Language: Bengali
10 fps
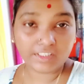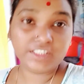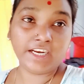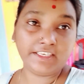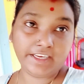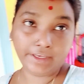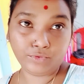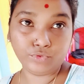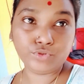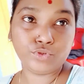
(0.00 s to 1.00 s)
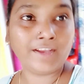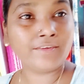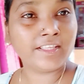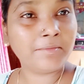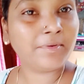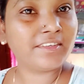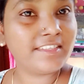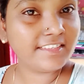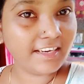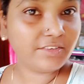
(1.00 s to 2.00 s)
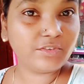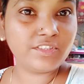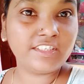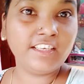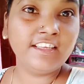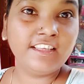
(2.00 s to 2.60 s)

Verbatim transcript: সাতটা একুশ তো এখন থেকে আমি ব্লগটা স্টার্ট করছি